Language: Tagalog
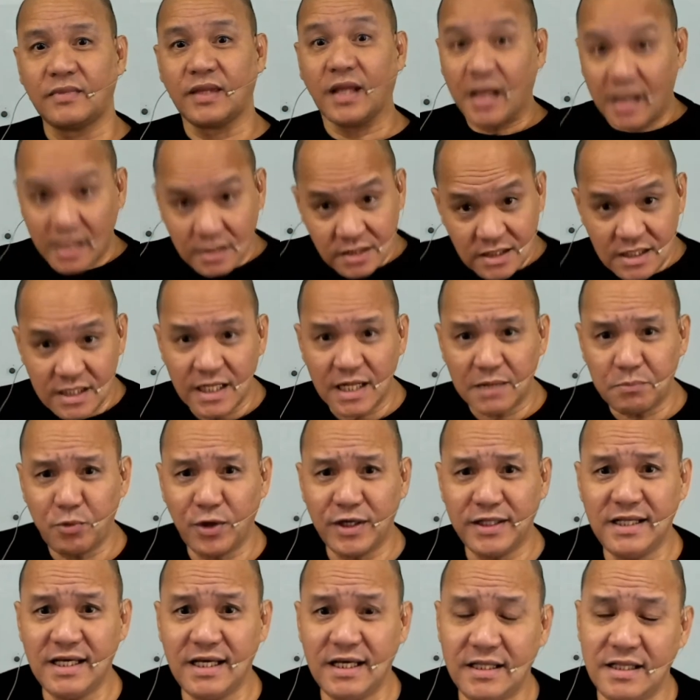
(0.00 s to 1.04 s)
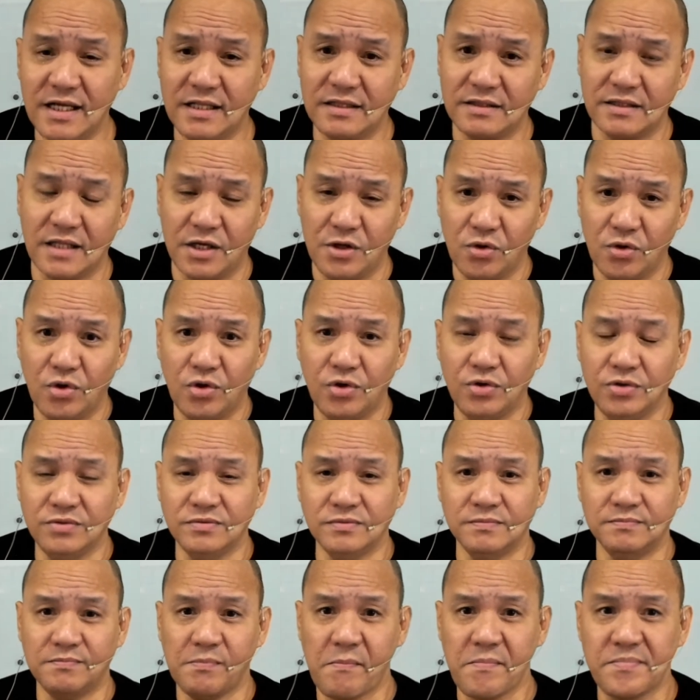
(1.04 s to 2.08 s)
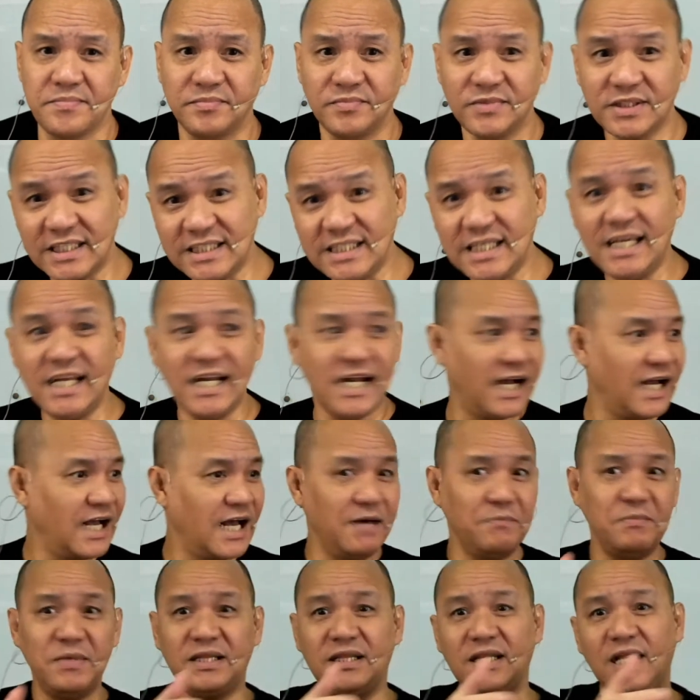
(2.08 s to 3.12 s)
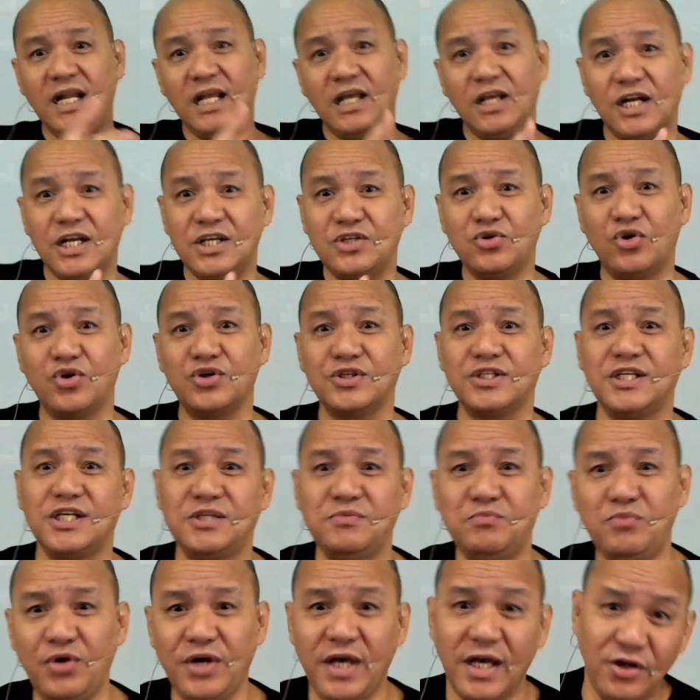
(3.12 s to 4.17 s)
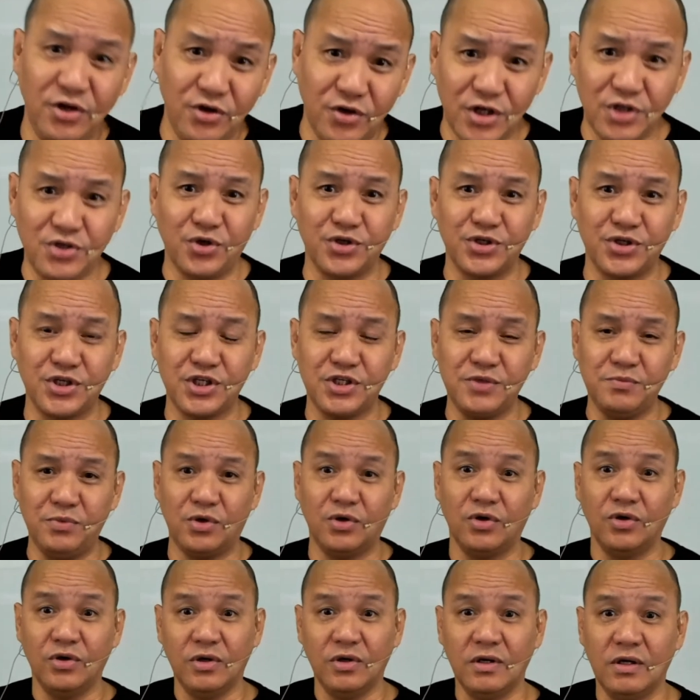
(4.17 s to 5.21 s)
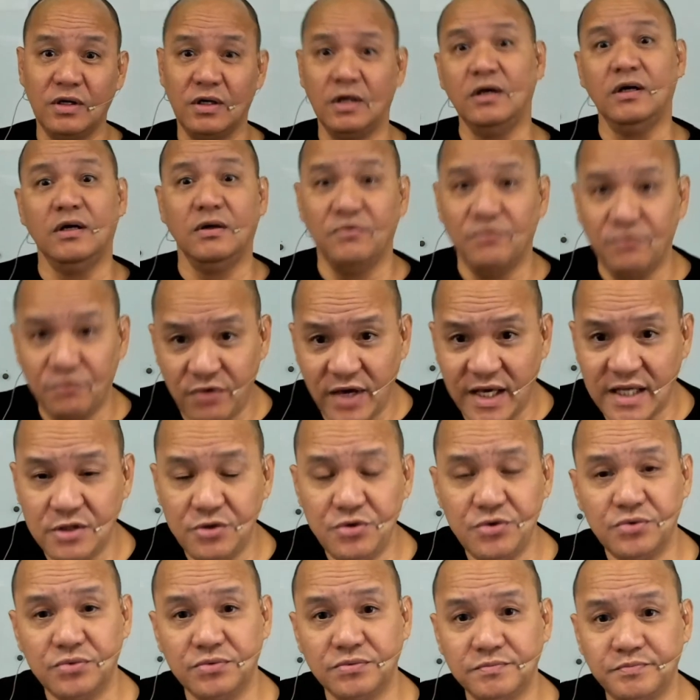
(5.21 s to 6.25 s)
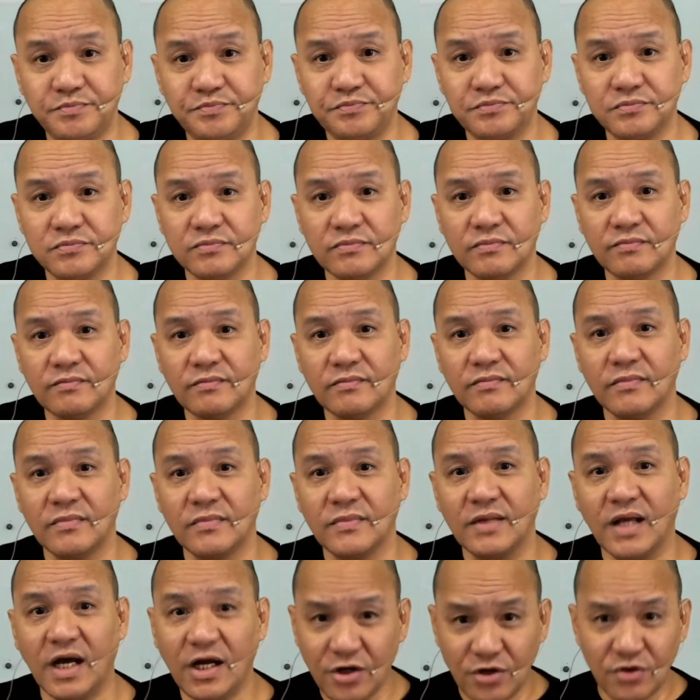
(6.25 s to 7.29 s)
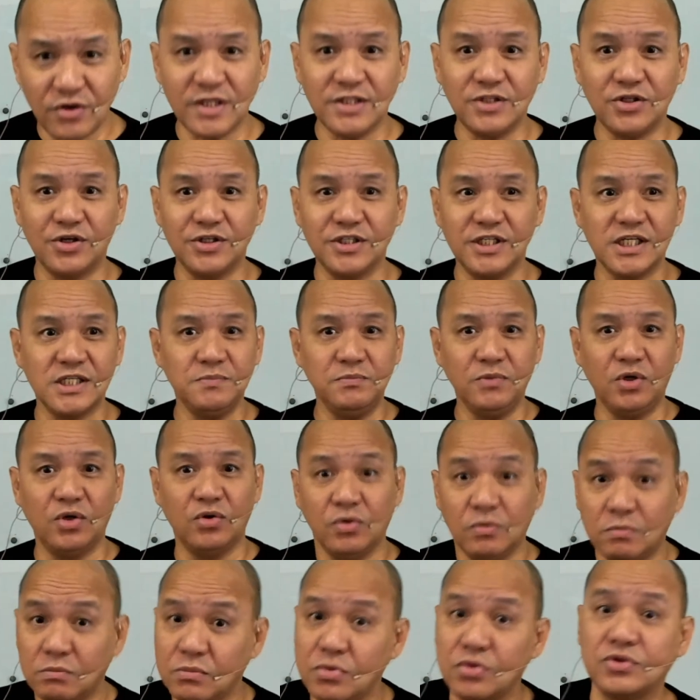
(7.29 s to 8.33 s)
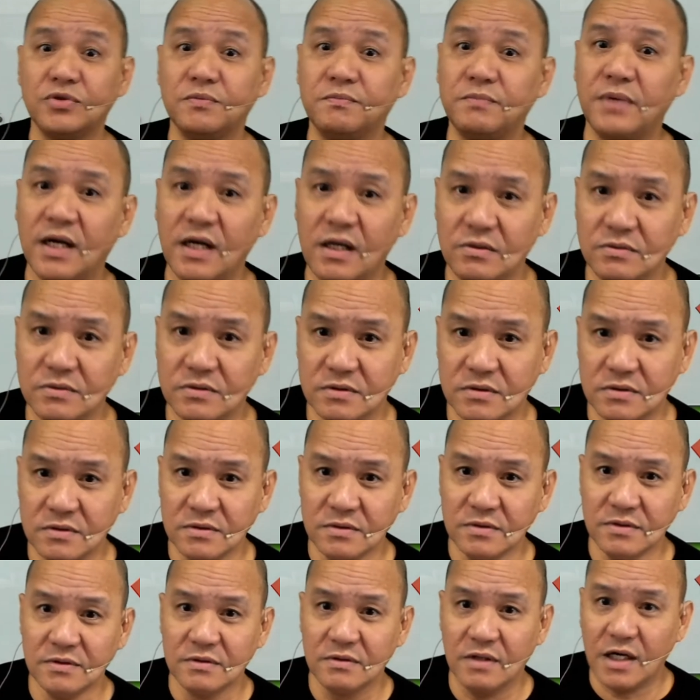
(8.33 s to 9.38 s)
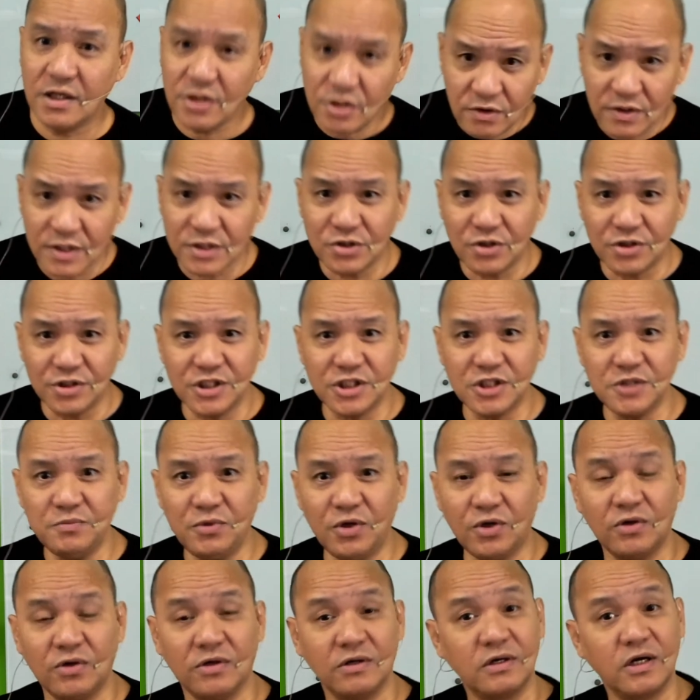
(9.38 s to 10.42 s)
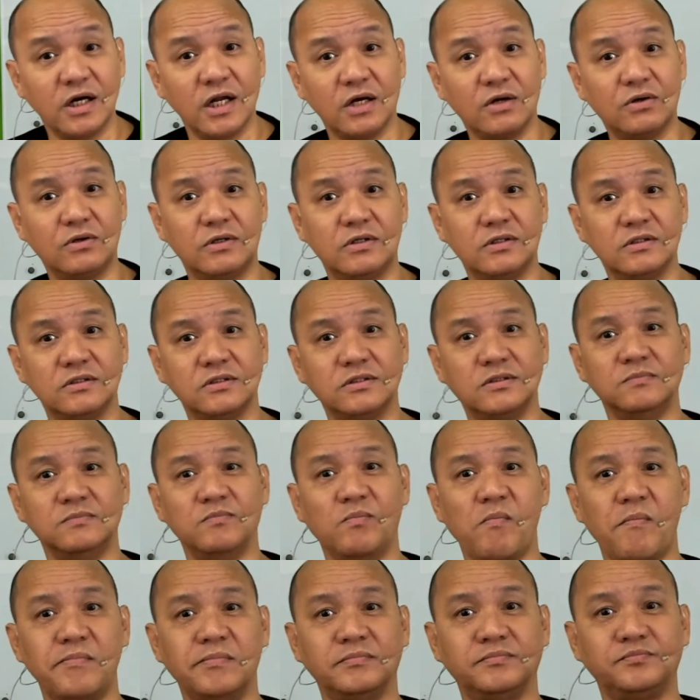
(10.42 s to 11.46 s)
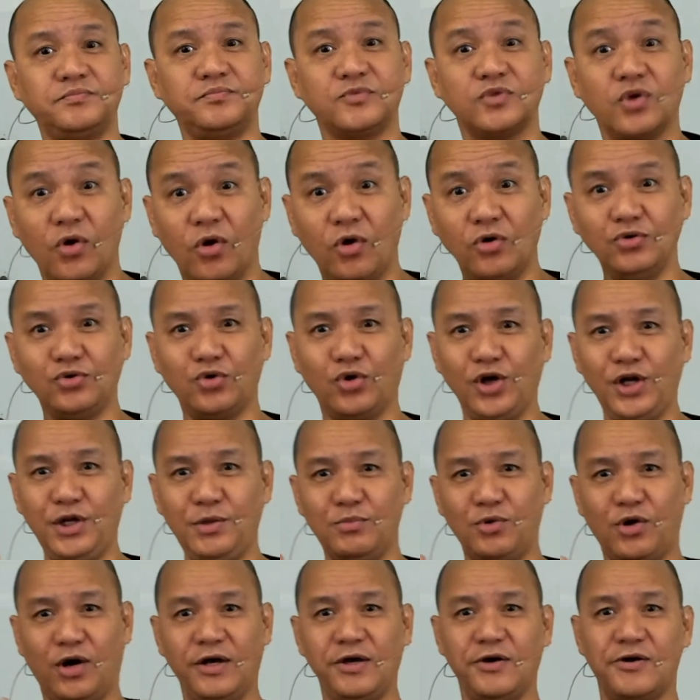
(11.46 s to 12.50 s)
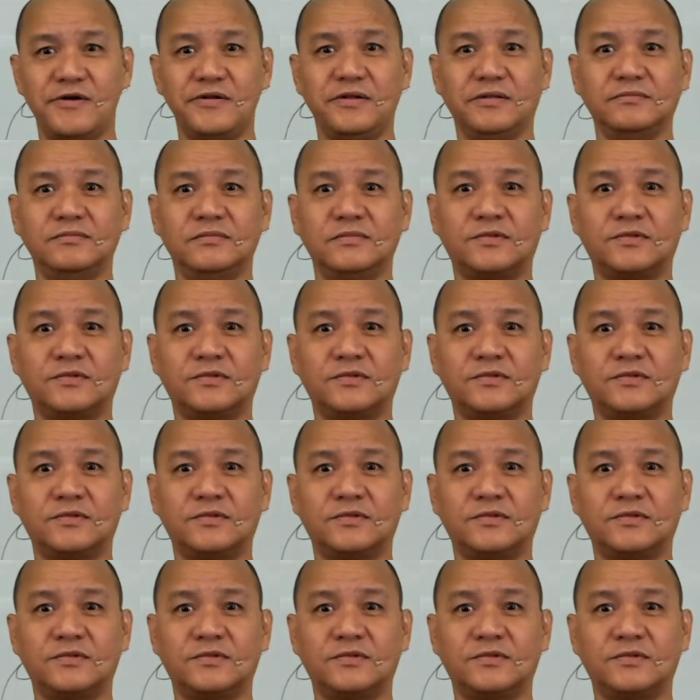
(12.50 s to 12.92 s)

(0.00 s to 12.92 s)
Hindi nila pwedeng idikta yon. Kasi ginagamit nila yung resources mo eh. Ano yung resources mo? Venue. Ano yung resources mo? Books of accounts. Ano yung resources mo? Records. Kukontrolin mo ngayon.